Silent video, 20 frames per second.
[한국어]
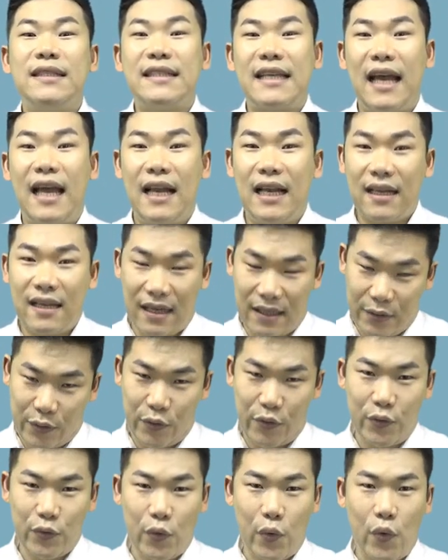잘
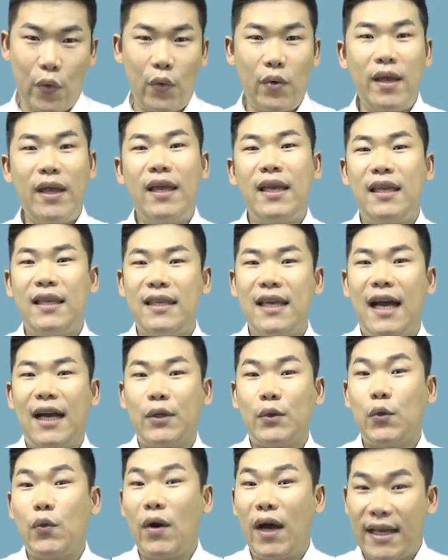갖추고
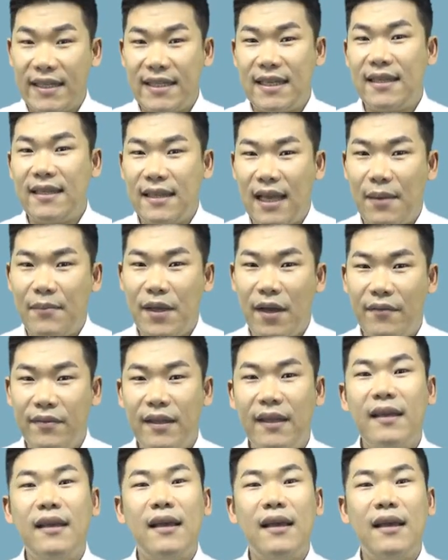양도하신다면